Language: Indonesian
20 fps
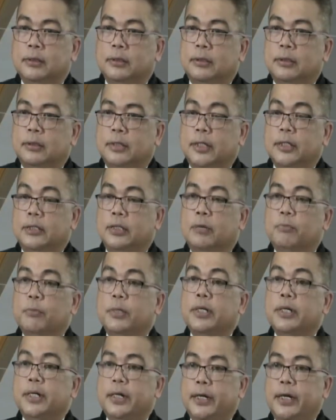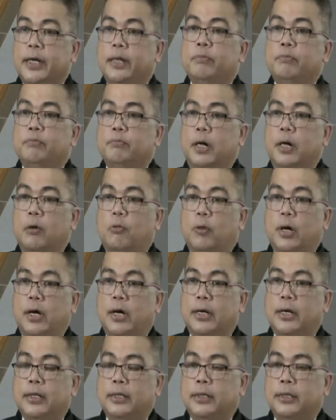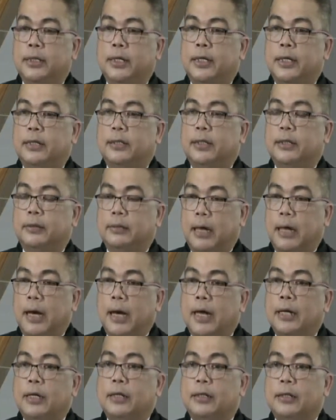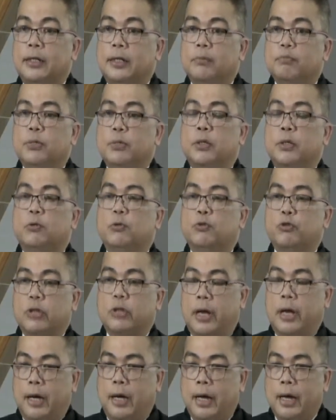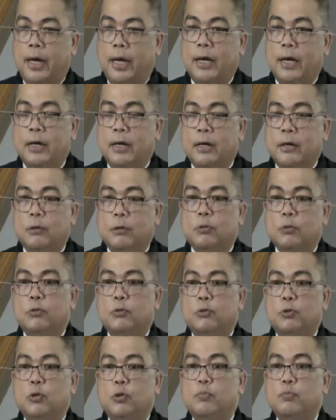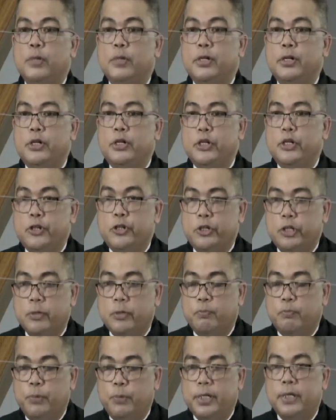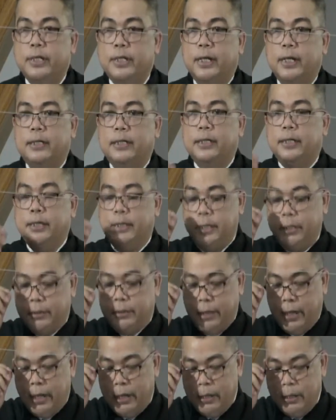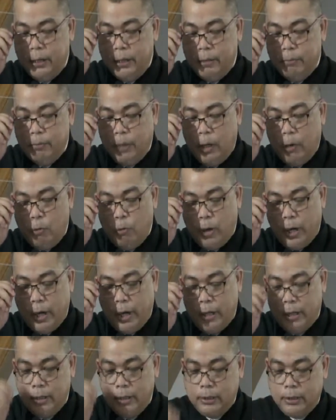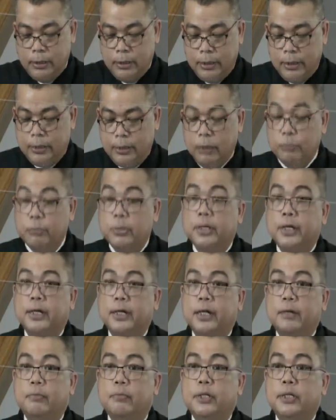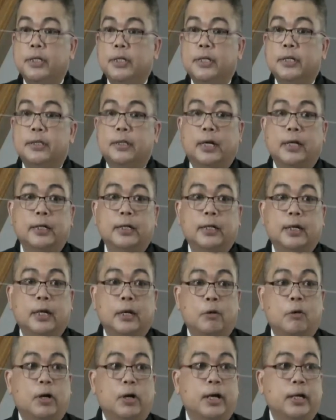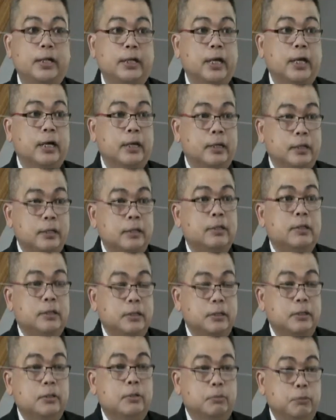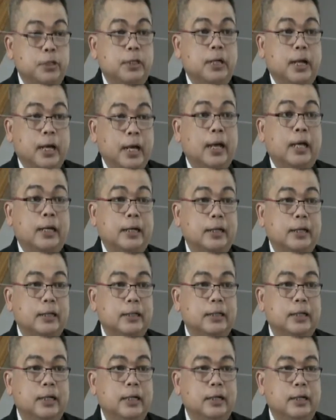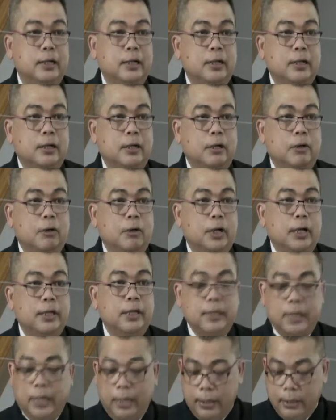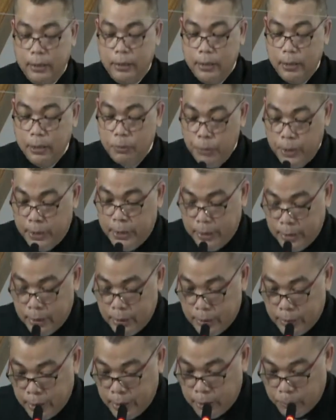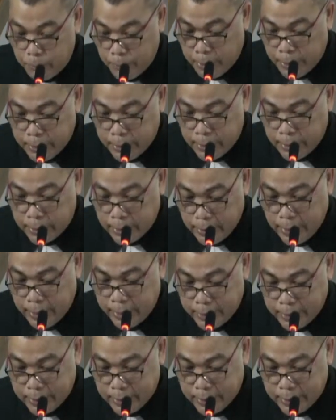kita mengklaim bahwa ketika kita taat dan berusaha untuk mendisiplinkan diri kita, bahwa kita mengklaim diri kita adalah orang yang benar, ya, orang yang lebih daripada yang lain.